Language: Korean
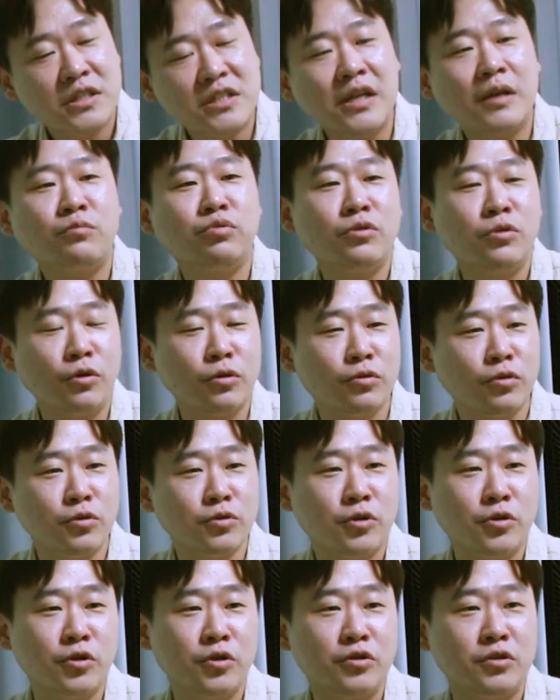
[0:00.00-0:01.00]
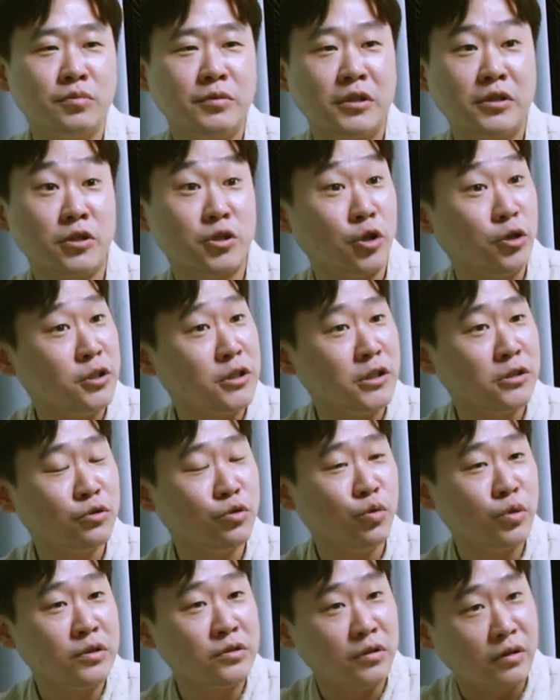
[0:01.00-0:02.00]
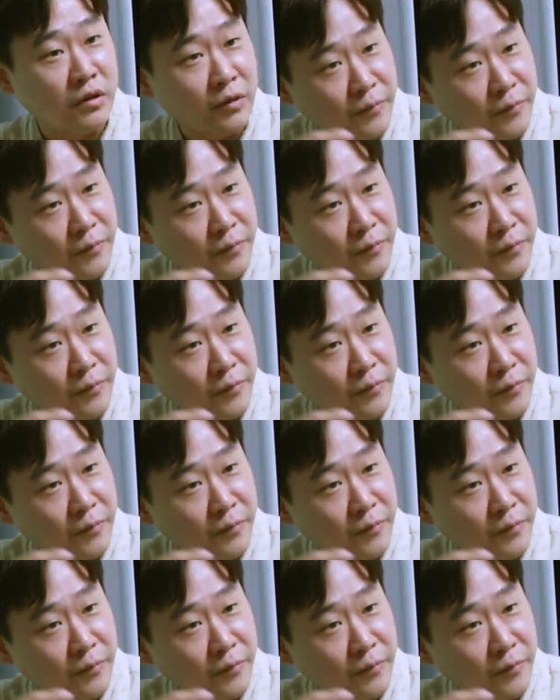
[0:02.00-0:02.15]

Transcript: 시작부터 역동적이었습니다. 일단 전쟁을 통해서